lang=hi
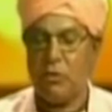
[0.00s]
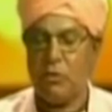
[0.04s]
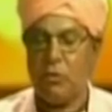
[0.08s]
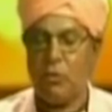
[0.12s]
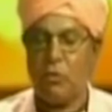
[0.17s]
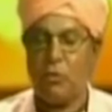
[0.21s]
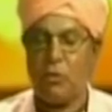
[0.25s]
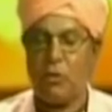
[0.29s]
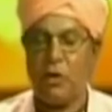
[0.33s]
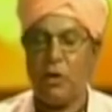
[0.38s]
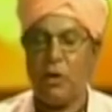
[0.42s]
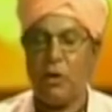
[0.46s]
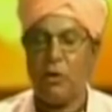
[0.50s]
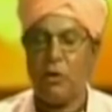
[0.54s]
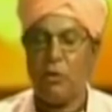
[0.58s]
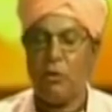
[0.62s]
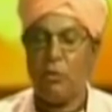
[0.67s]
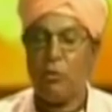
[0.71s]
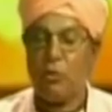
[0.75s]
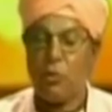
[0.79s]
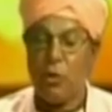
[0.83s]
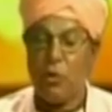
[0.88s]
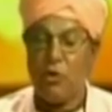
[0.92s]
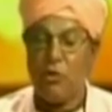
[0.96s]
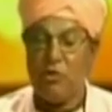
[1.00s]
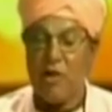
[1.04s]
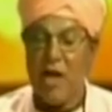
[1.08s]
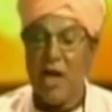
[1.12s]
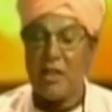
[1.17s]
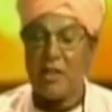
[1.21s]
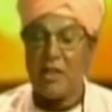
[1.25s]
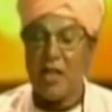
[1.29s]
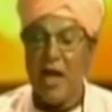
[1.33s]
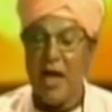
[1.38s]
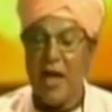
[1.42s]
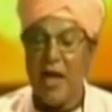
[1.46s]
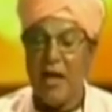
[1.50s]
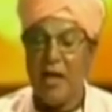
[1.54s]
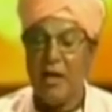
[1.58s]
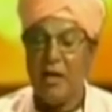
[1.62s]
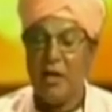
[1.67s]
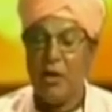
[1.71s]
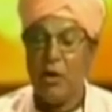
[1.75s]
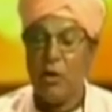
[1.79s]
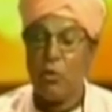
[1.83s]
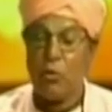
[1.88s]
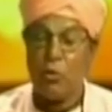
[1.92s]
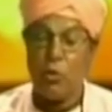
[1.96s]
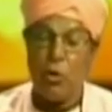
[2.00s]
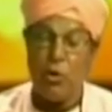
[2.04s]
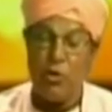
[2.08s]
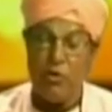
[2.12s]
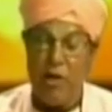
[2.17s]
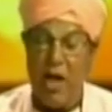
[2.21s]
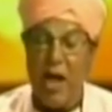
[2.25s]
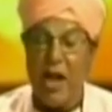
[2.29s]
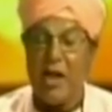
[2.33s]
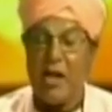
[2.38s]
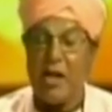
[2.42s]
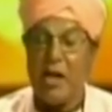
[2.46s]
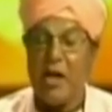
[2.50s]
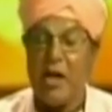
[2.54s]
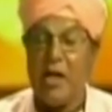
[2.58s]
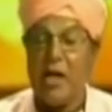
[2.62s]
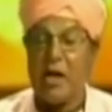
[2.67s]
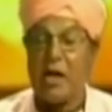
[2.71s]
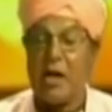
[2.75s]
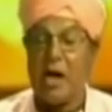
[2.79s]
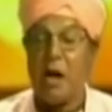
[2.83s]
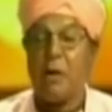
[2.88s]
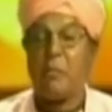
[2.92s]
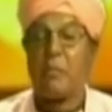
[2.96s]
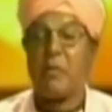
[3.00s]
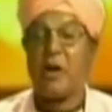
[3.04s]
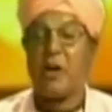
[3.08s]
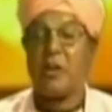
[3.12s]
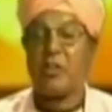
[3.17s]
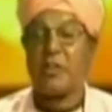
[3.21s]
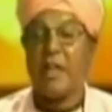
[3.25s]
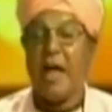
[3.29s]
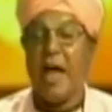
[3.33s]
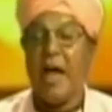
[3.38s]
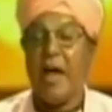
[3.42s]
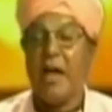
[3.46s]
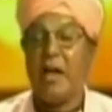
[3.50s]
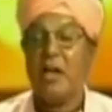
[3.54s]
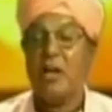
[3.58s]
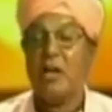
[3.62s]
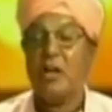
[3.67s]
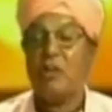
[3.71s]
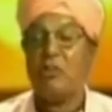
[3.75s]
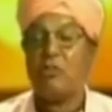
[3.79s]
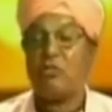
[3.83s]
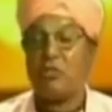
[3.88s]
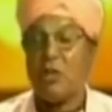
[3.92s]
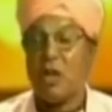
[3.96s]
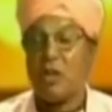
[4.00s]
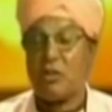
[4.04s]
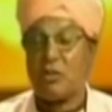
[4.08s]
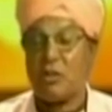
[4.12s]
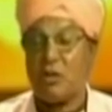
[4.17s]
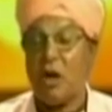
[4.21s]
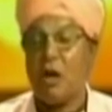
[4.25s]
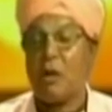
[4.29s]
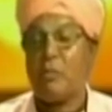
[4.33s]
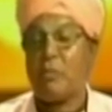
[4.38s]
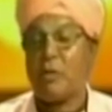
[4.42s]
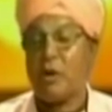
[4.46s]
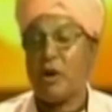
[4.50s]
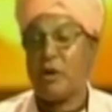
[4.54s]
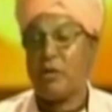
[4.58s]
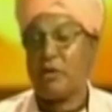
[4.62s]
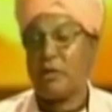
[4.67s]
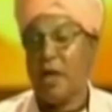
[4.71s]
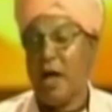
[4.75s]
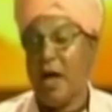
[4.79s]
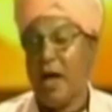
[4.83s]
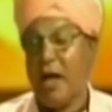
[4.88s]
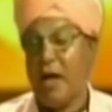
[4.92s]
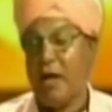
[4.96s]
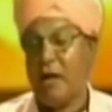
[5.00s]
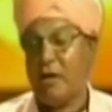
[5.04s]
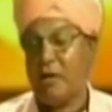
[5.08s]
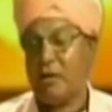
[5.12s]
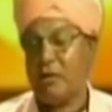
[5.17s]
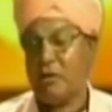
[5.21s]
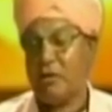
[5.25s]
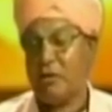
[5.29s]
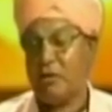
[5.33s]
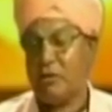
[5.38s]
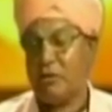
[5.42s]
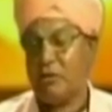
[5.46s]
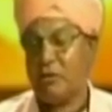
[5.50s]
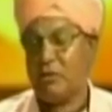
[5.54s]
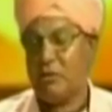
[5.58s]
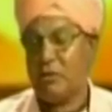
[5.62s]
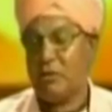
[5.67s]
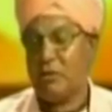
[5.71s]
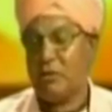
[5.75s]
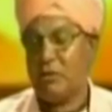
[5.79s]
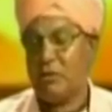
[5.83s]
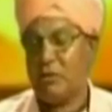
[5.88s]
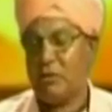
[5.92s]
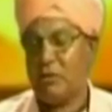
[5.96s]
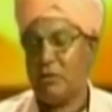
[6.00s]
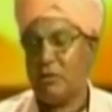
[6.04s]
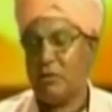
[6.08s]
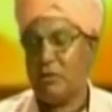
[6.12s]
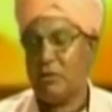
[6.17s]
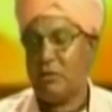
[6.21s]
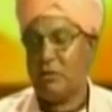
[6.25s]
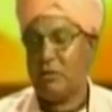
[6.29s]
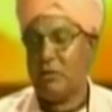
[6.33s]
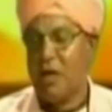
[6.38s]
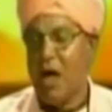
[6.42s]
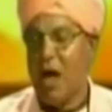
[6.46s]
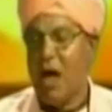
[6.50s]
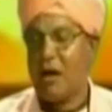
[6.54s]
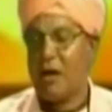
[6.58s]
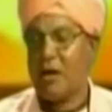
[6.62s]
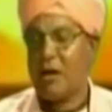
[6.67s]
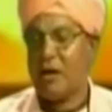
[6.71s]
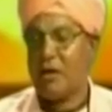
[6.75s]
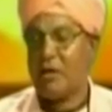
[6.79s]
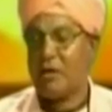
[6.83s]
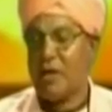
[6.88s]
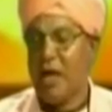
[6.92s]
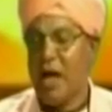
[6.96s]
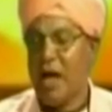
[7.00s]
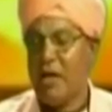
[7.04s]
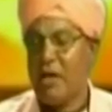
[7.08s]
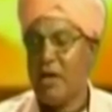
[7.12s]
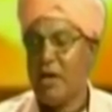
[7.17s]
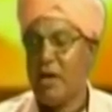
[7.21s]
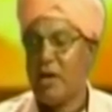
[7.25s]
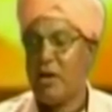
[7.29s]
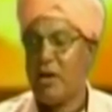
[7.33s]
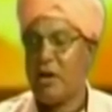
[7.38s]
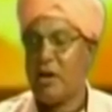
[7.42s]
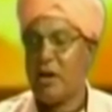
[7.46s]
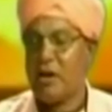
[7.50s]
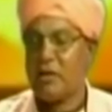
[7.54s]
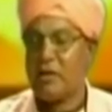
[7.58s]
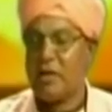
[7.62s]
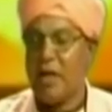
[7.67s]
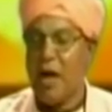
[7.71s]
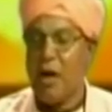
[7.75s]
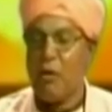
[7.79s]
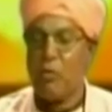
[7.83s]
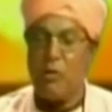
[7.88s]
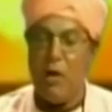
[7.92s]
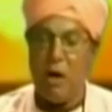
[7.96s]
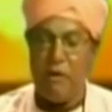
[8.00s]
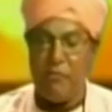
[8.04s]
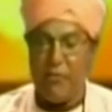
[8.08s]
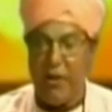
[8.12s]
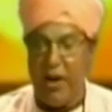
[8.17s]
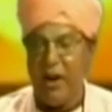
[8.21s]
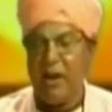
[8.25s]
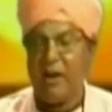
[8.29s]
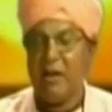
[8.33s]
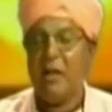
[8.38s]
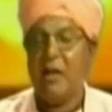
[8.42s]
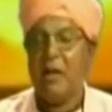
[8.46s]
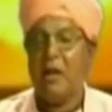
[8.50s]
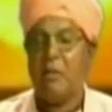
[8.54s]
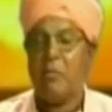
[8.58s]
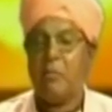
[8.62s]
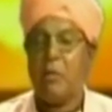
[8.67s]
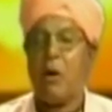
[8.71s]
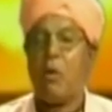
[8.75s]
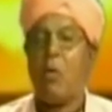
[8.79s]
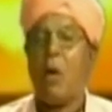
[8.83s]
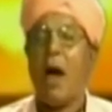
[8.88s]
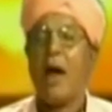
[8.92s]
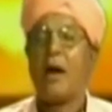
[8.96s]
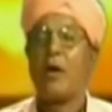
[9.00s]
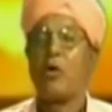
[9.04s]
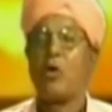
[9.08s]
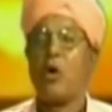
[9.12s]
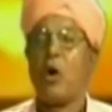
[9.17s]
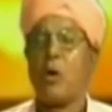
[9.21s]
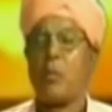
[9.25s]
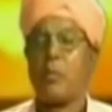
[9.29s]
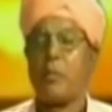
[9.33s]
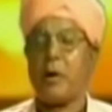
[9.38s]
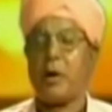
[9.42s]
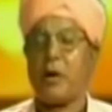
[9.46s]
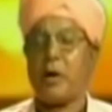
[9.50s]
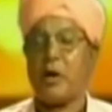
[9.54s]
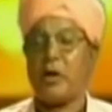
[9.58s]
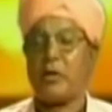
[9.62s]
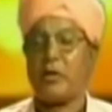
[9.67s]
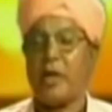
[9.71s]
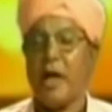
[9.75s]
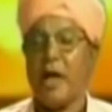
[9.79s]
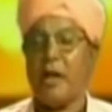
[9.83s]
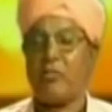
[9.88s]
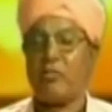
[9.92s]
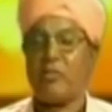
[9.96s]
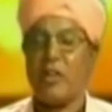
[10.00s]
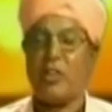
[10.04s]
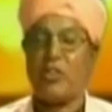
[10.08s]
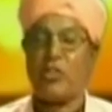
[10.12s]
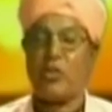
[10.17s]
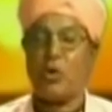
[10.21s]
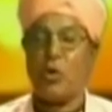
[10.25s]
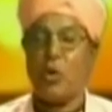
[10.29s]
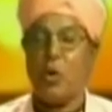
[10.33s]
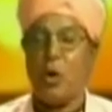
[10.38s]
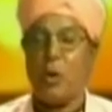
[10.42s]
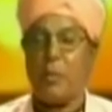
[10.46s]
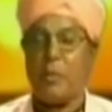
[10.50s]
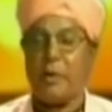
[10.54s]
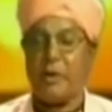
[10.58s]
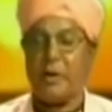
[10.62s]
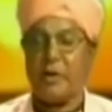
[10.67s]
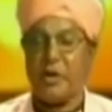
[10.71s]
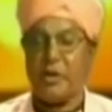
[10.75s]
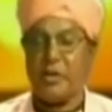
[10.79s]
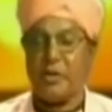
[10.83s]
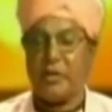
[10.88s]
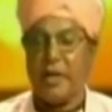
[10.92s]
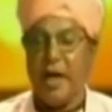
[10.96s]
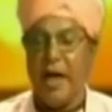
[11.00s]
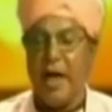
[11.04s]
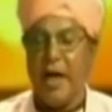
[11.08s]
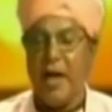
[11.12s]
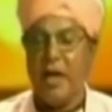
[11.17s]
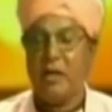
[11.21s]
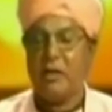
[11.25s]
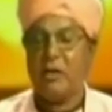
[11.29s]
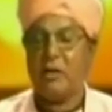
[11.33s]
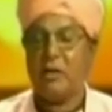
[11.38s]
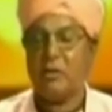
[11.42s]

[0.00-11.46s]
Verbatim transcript: उनके उनको रिझाता है उनको रिझाने के लिए कर्म करता है सत्कर्म करता है दान करता है यज्ञ करता है उनका फल भगवान को अर्पण करता है सत्य को अर्पण करता है